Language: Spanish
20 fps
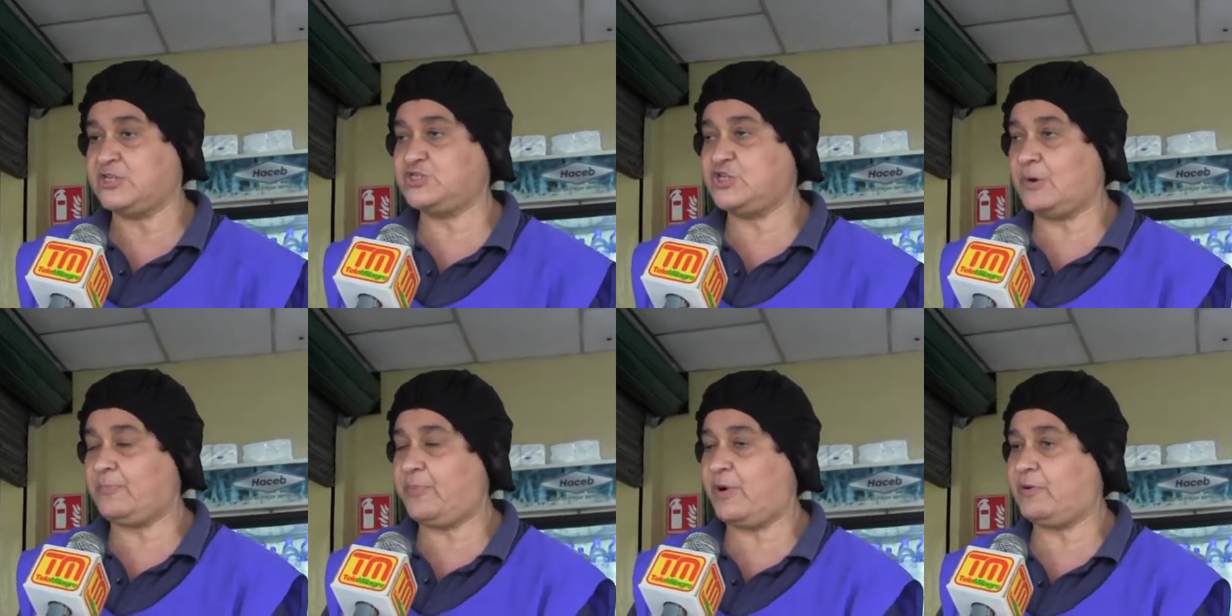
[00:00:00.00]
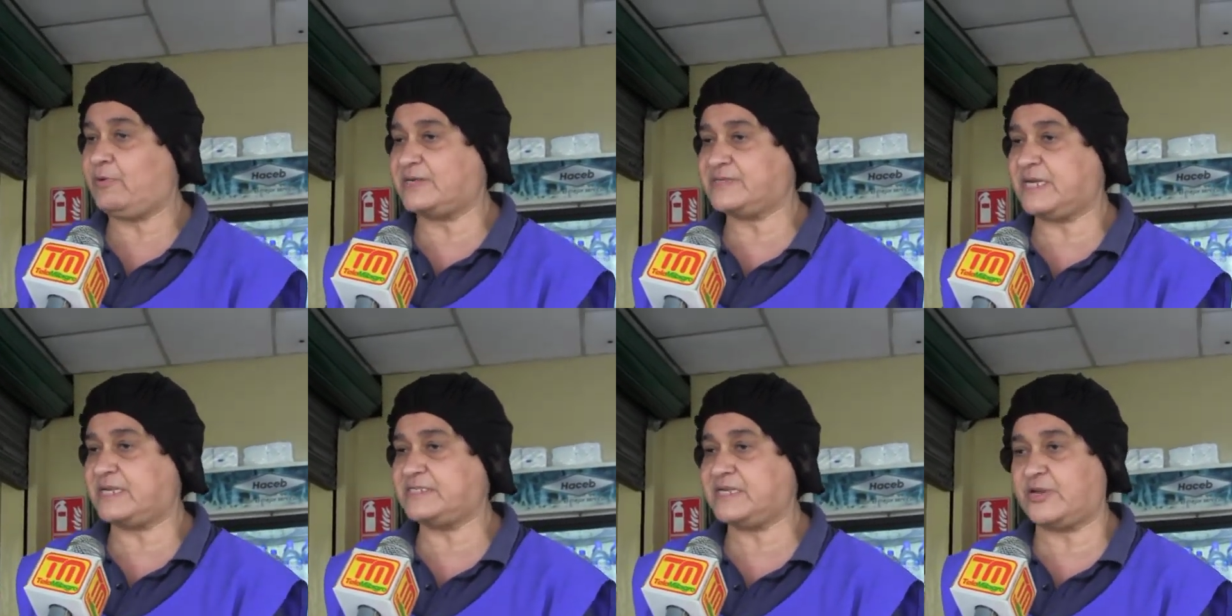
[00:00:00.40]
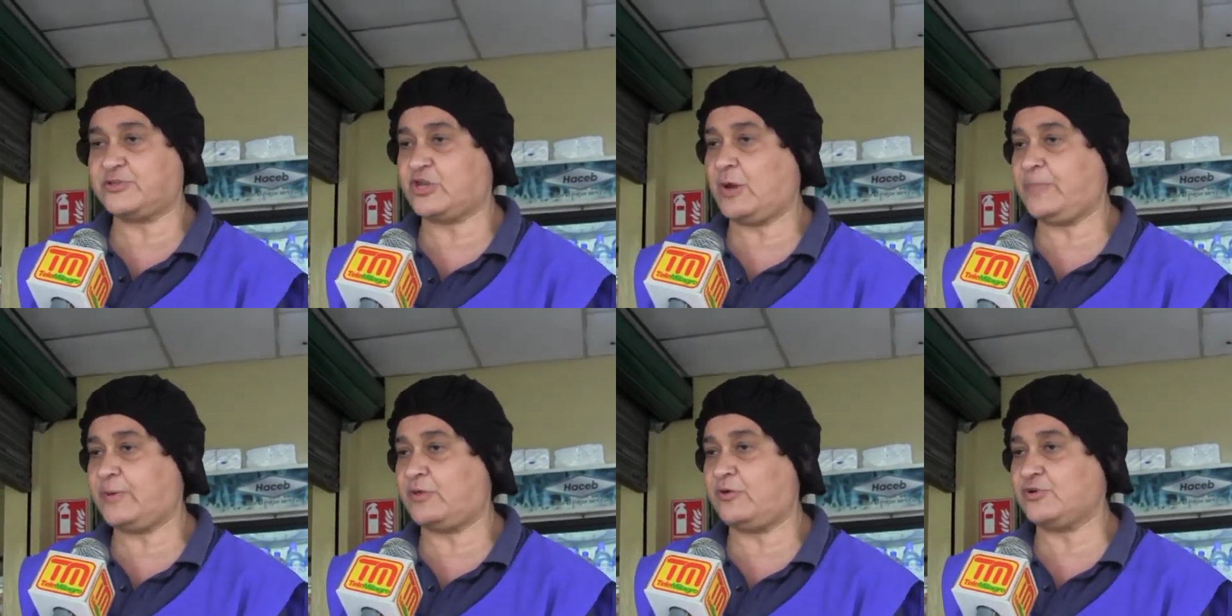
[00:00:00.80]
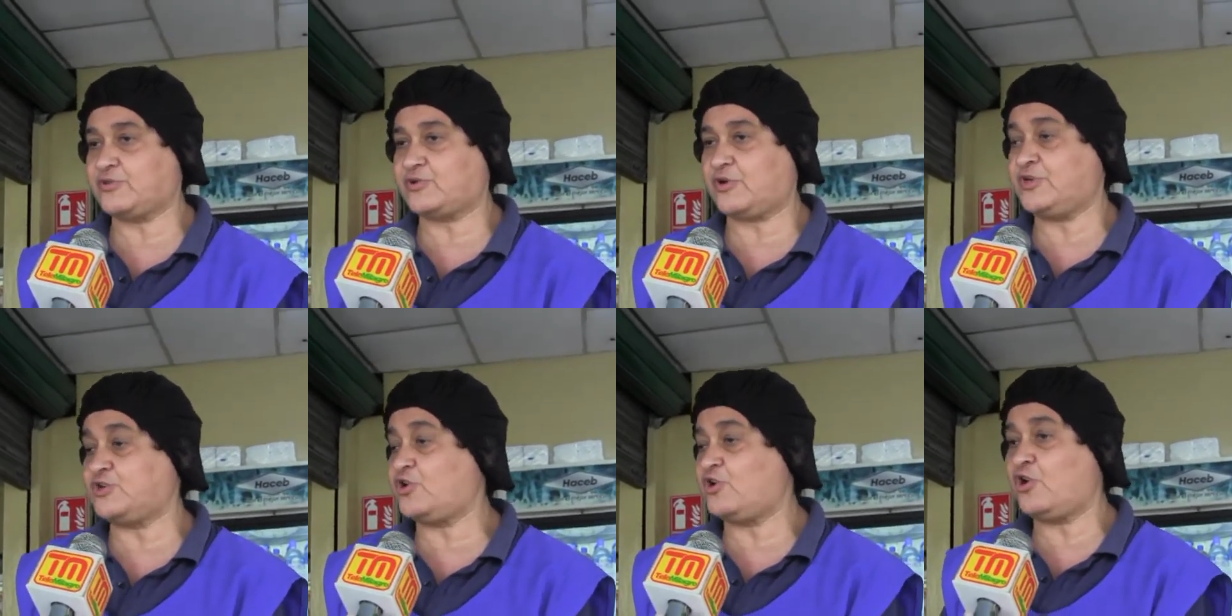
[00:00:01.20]
Yo puedo hacer ciertos
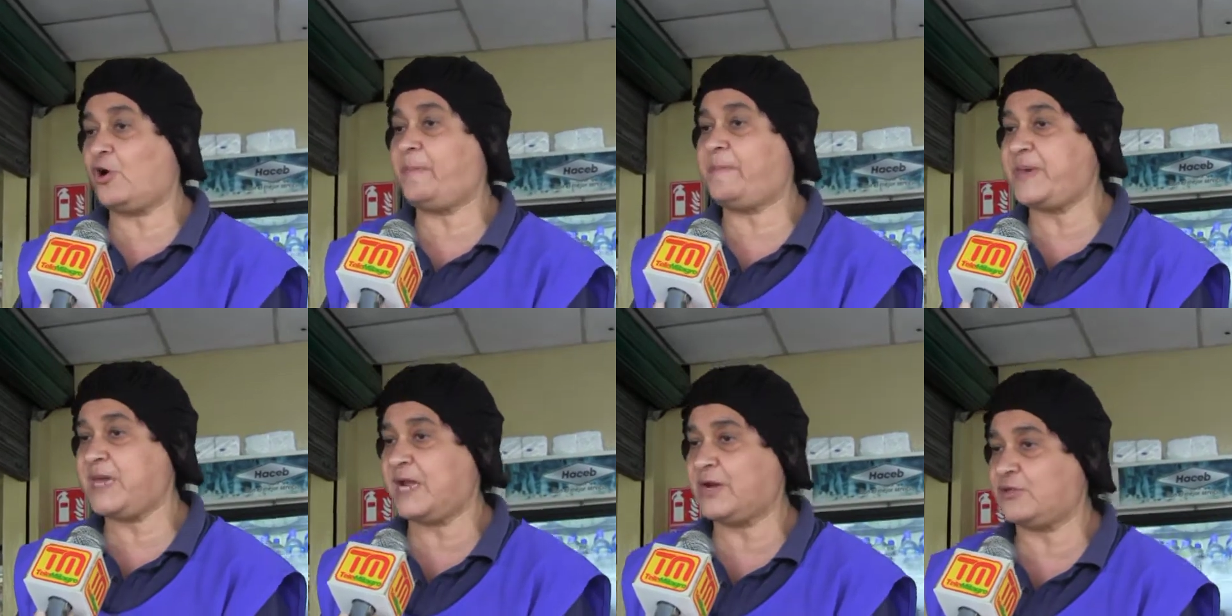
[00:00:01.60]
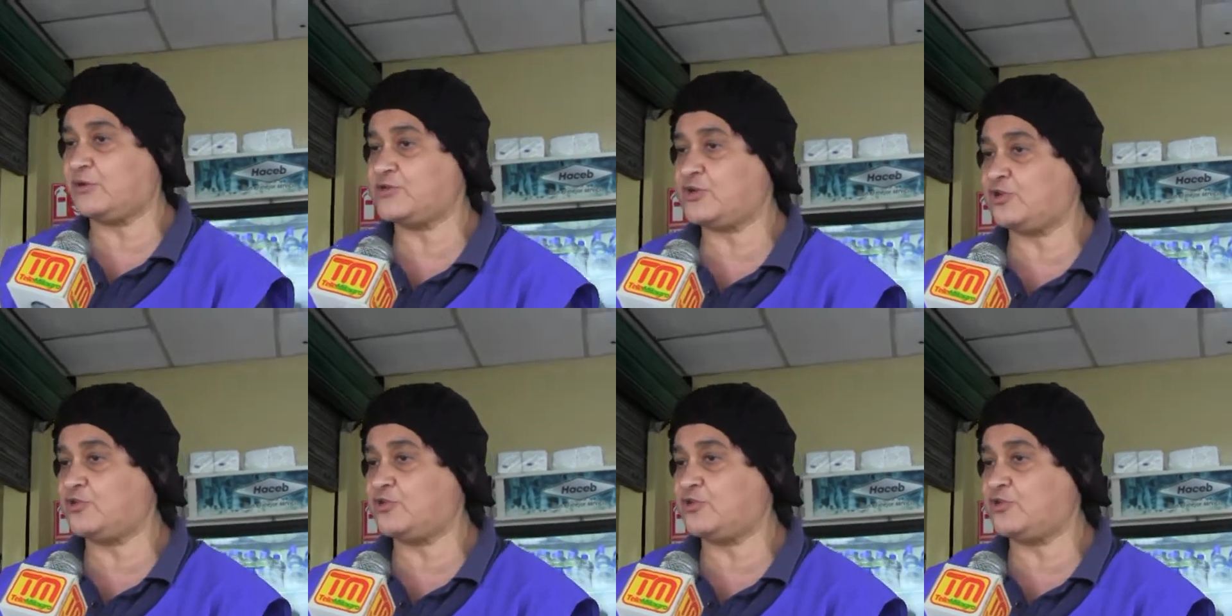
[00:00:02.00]
productos y yo los pierdo,